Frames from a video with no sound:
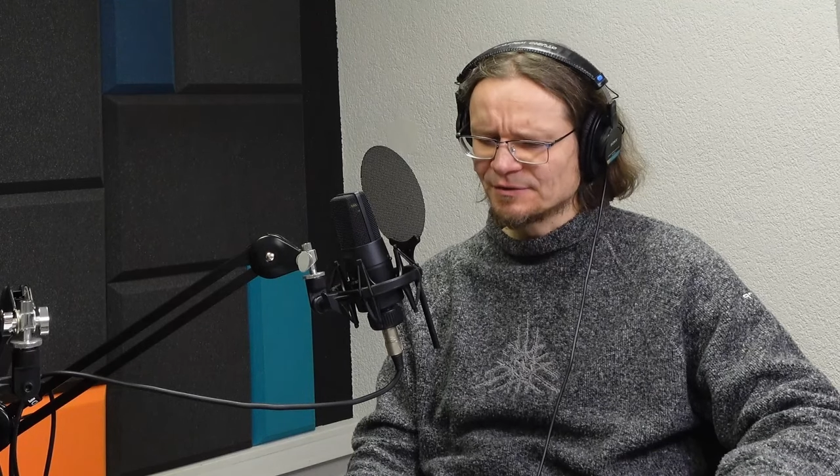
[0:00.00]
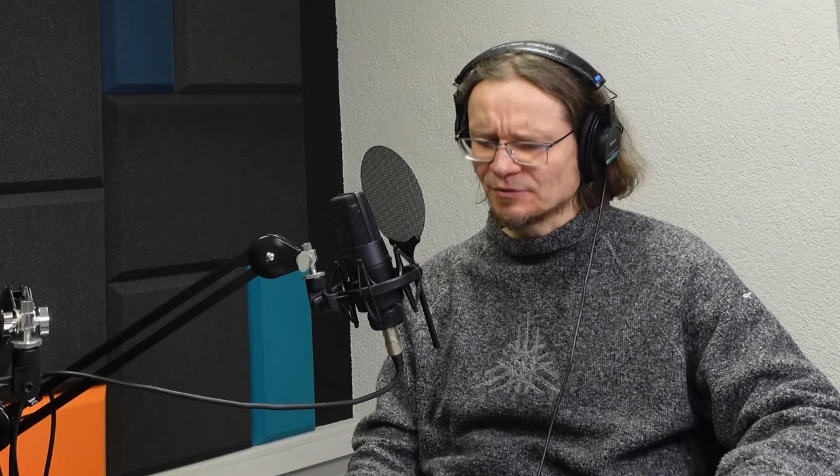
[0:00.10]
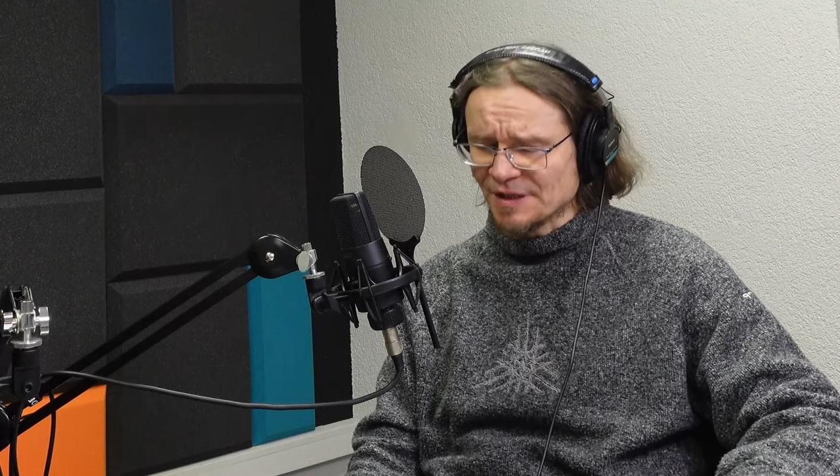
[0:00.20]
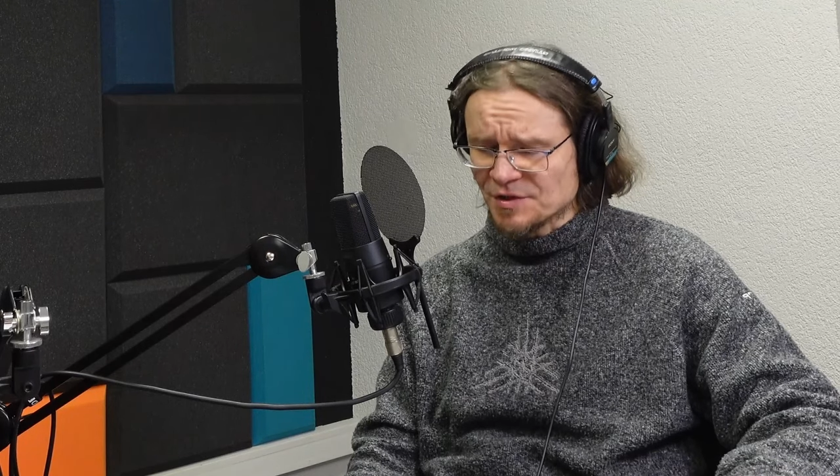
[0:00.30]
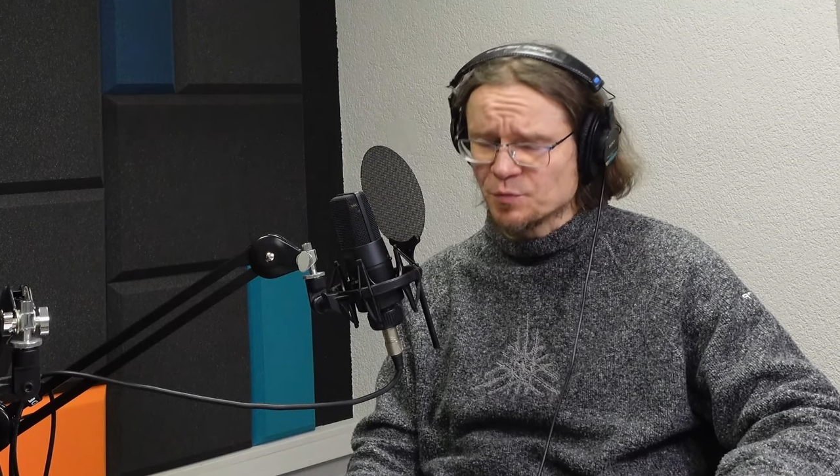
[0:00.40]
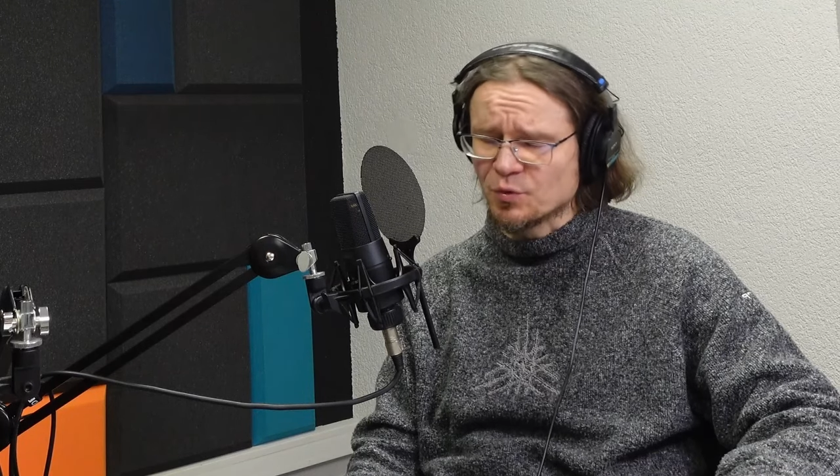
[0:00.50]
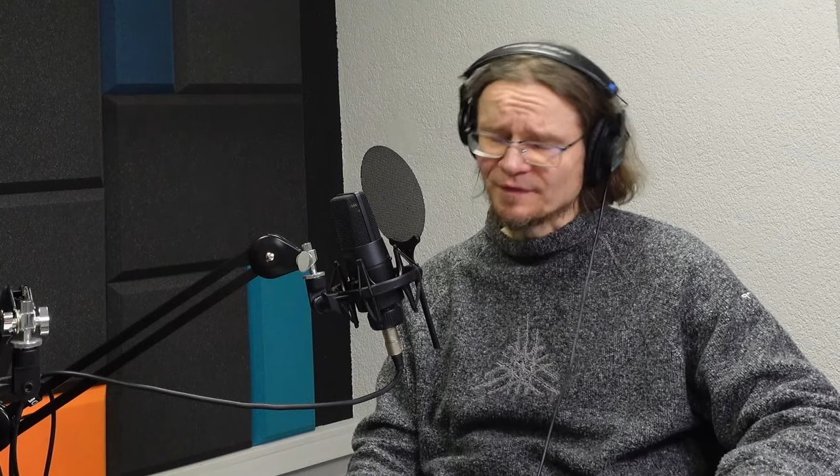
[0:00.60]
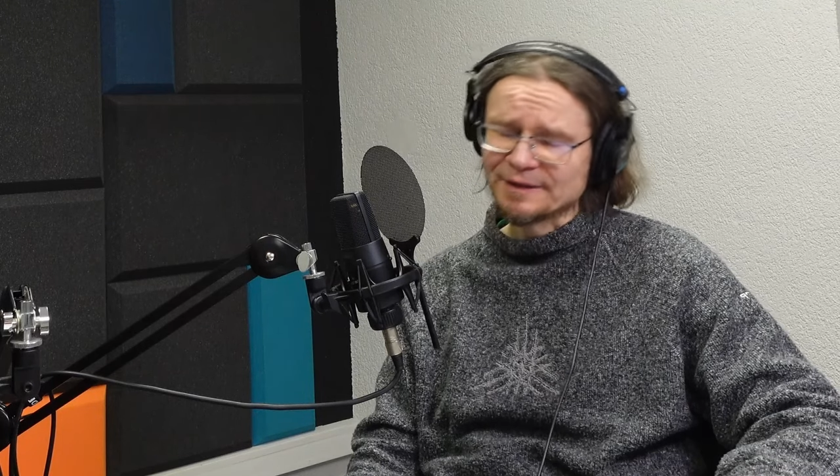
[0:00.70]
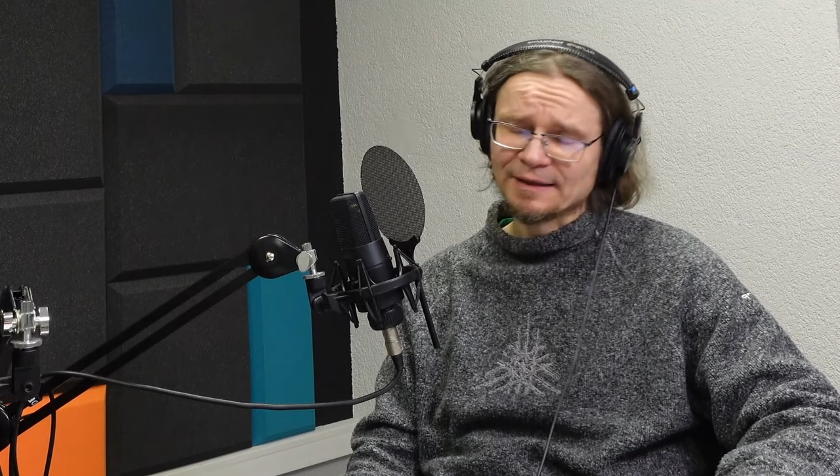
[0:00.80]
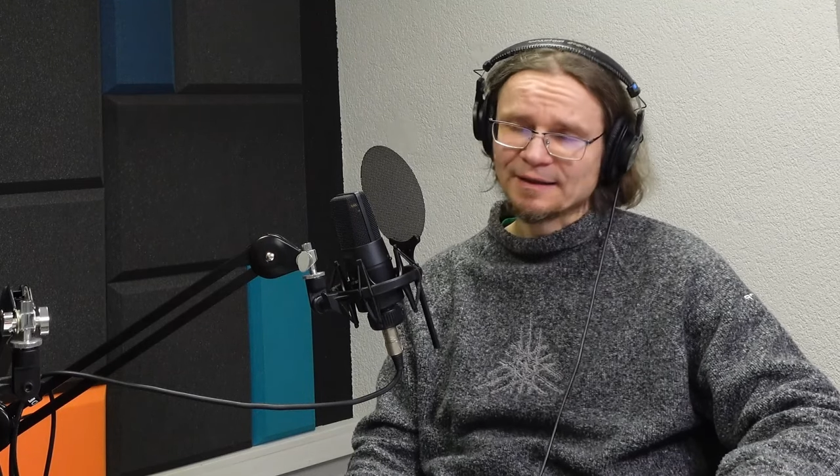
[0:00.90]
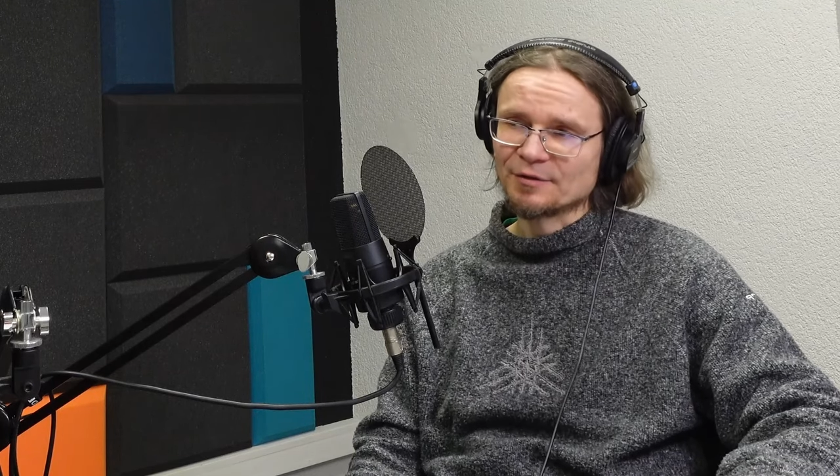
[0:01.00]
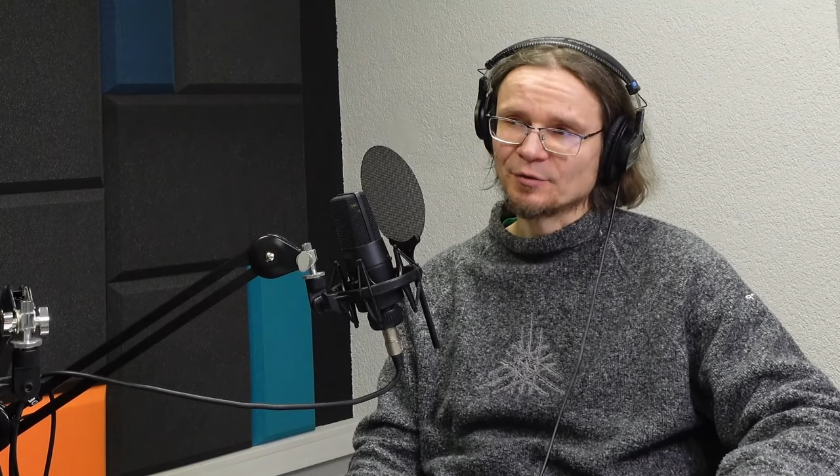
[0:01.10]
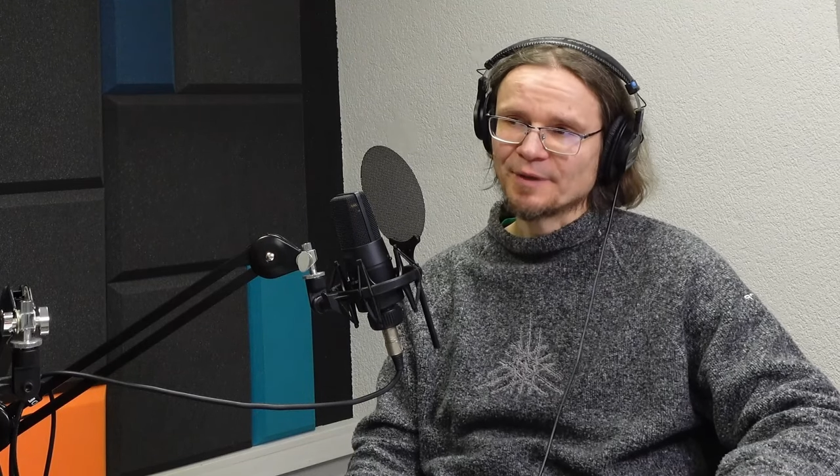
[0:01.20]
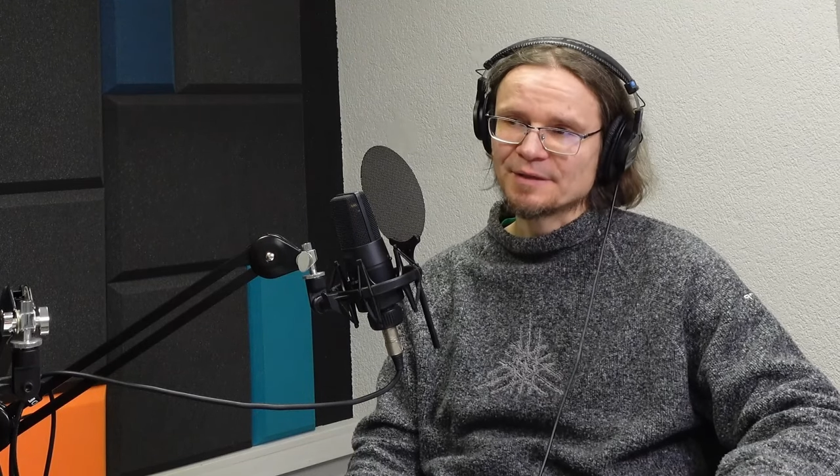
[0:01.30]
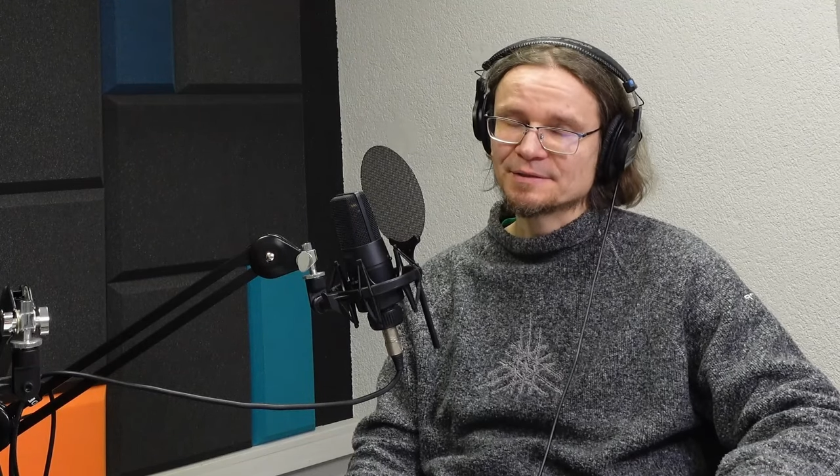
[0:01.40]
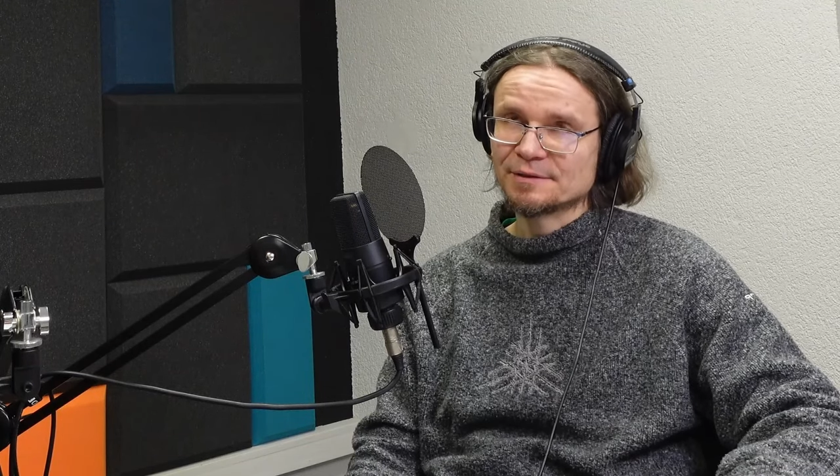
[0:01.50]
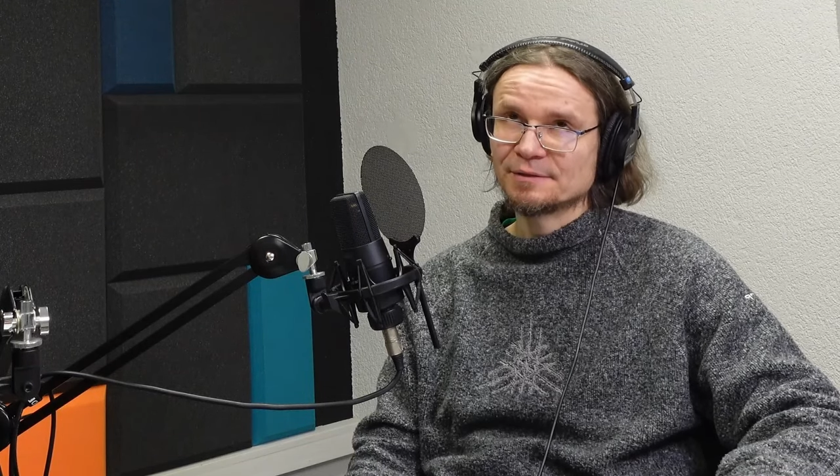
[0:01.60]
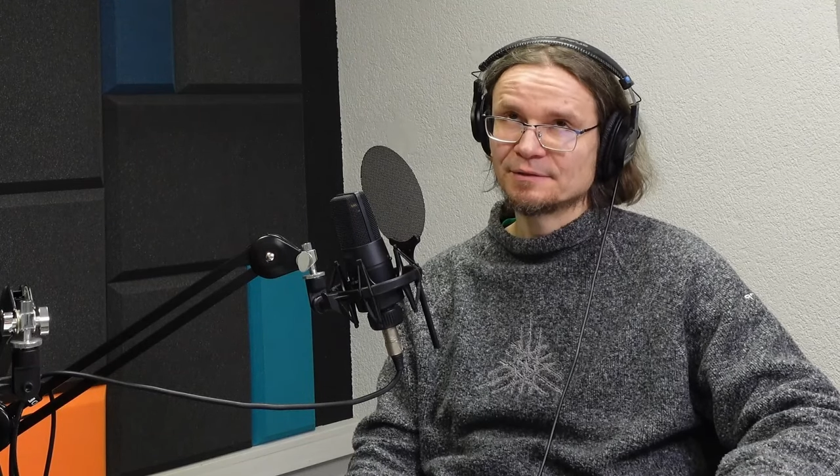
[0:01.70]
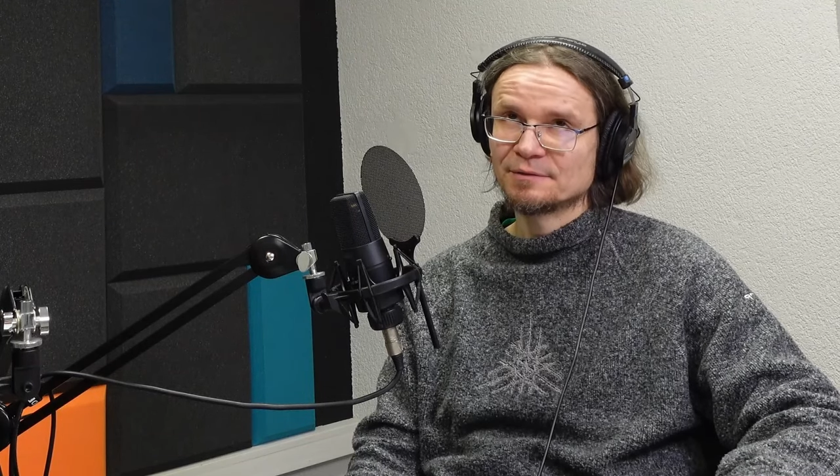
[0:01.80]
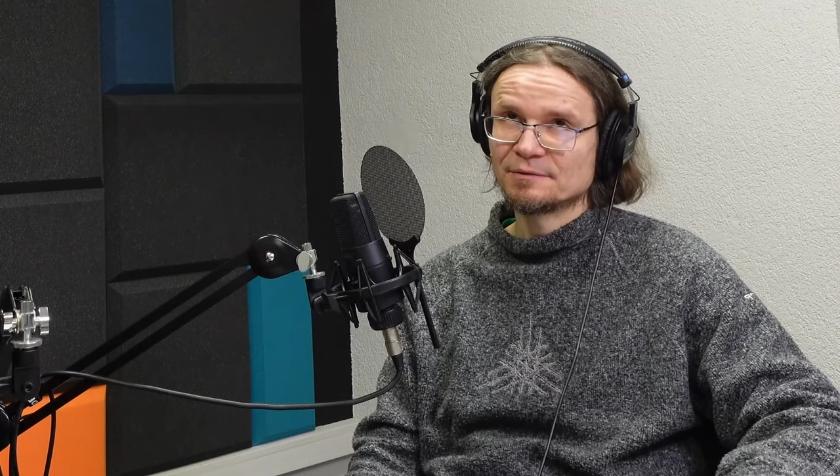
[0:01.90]
no też wpływa na krajobraz
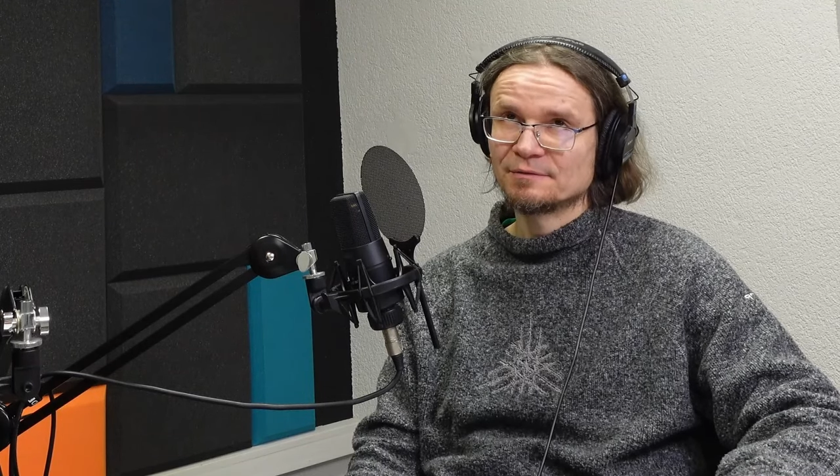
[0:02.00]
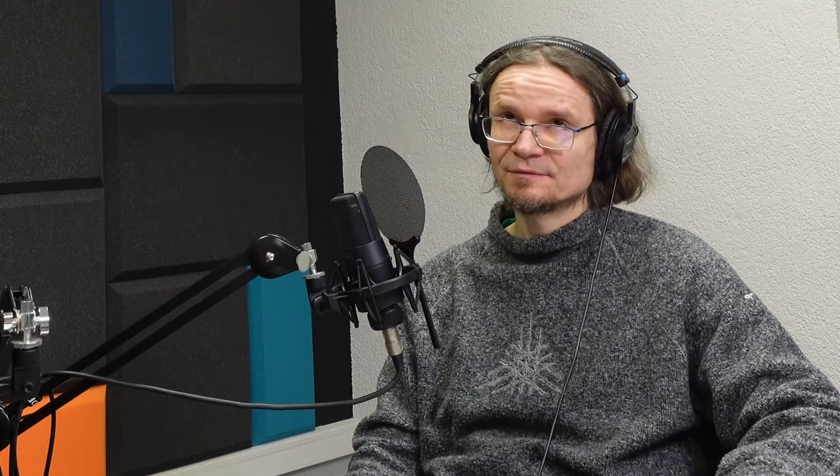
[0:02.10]
i